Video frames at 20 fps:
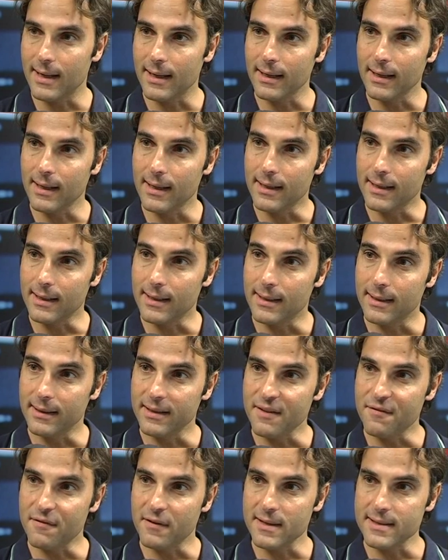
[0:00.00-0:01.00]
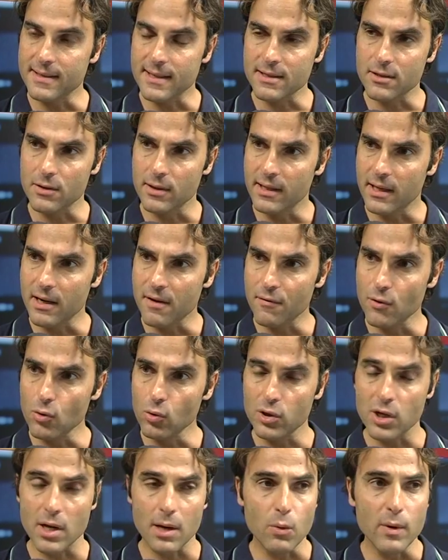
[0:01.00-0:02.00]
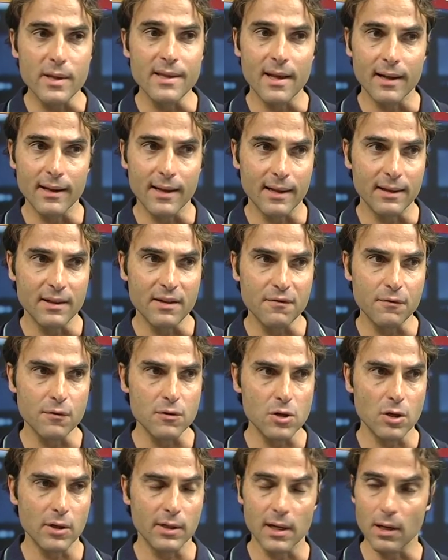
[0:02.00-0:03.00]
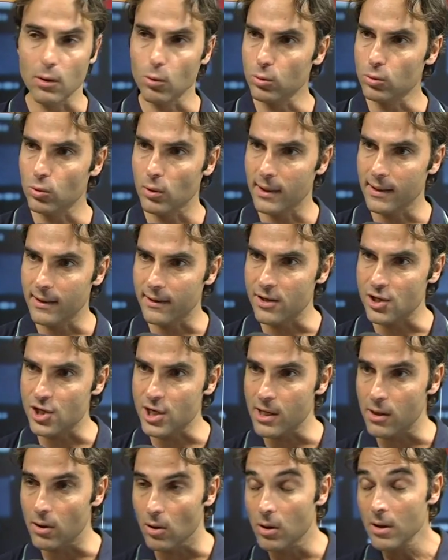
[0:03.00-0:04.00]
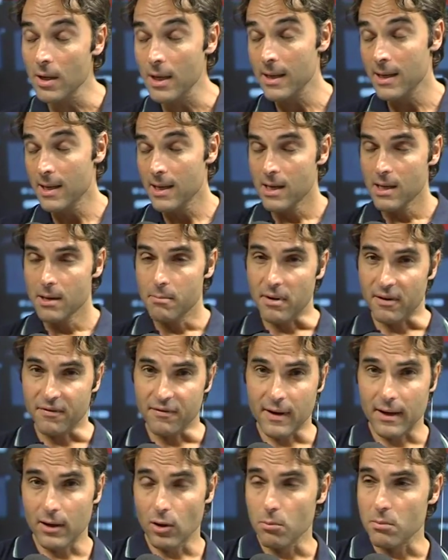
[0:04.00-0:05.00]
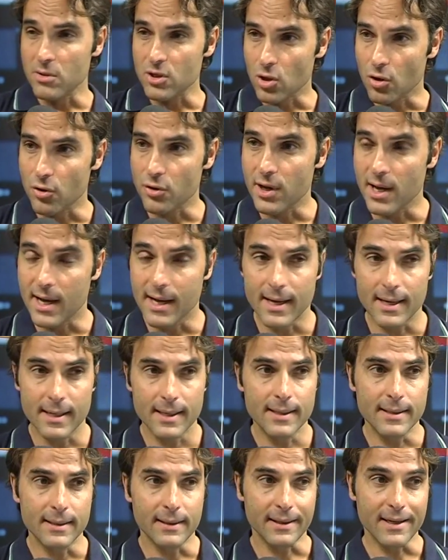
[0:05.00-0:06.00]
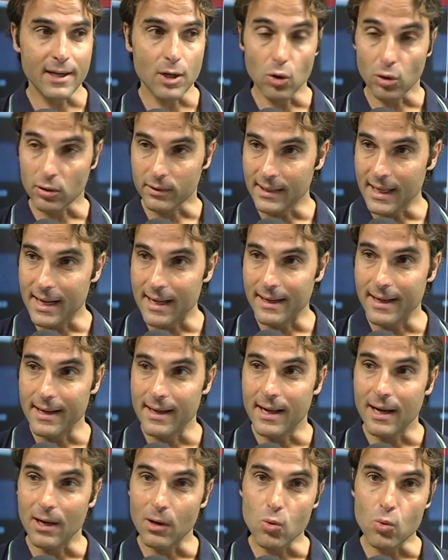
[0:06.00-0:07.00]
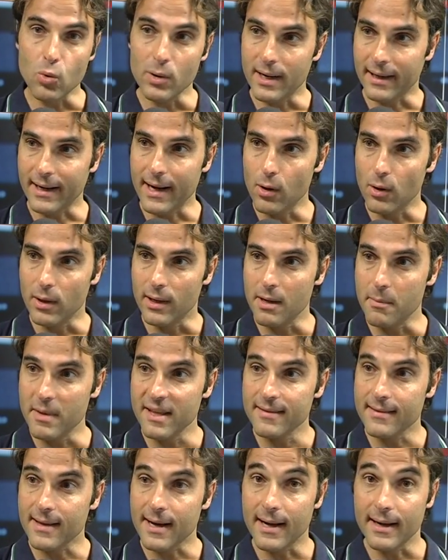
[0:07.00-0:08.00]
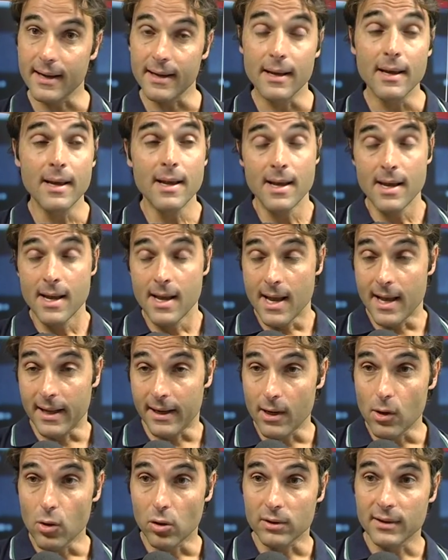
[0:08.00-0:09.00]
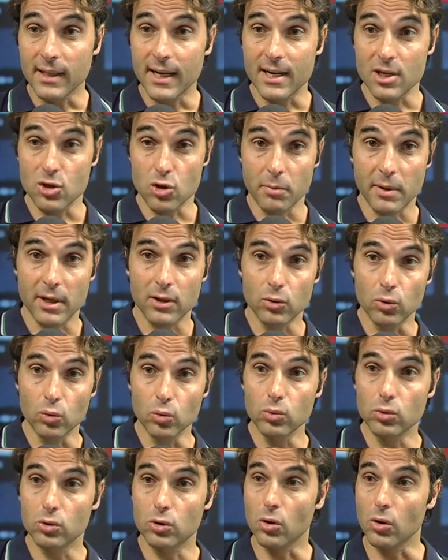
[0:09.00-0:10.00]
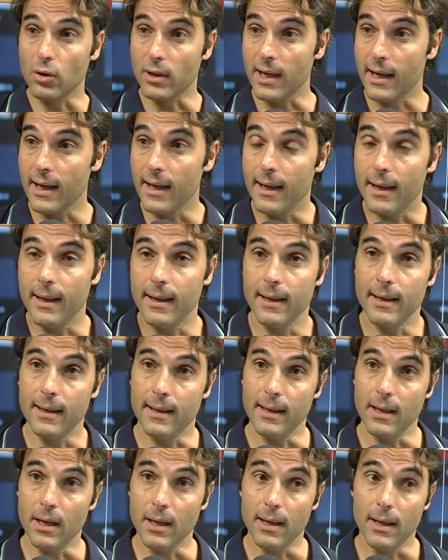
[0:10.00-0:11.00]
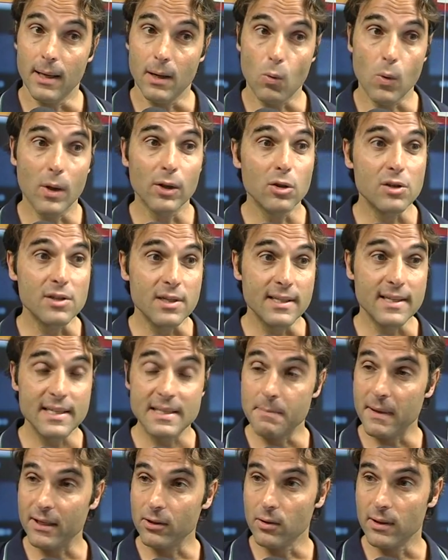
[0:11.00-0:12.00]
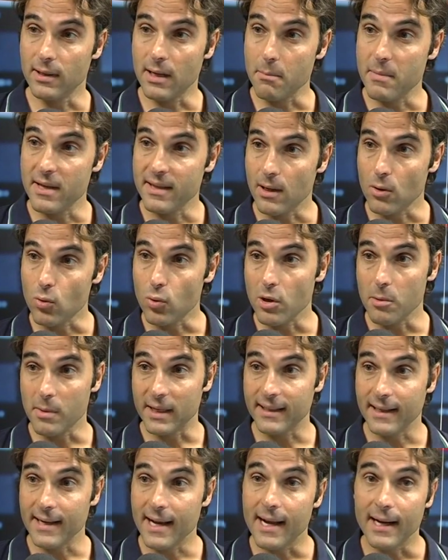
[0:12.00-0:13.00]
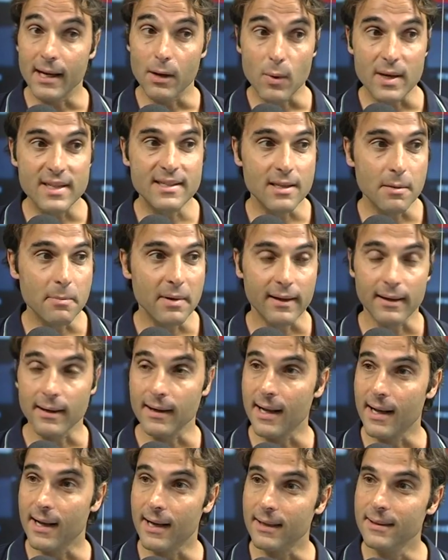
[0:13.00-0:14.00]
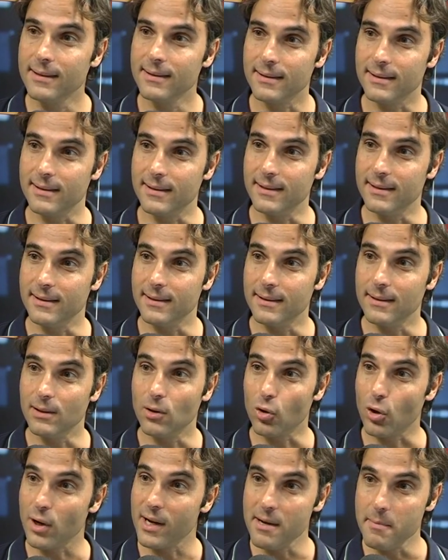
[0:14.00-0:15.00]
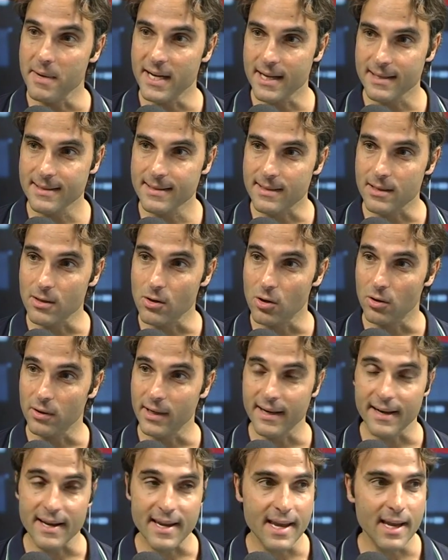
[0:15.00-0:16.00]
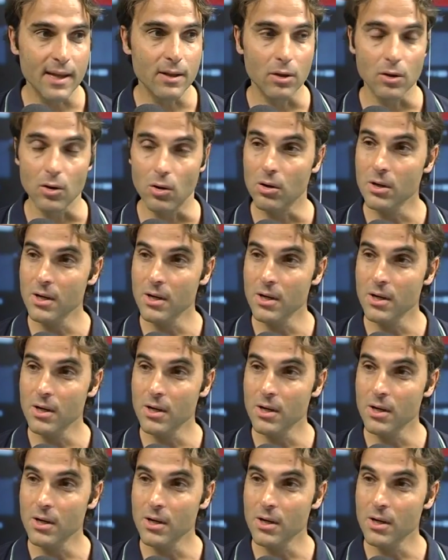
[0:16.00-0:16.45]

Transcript: alla differenziazione dei rifiuti e quindi alla diffusione della cultura del riciclo. Per farlo bisogna eh, ricordare alcune regole elementari e ricordare soprattutto che eh, quando si disperdono nell'ambiente alcuni materiali, questi per la eh, loro eliminazione richiedono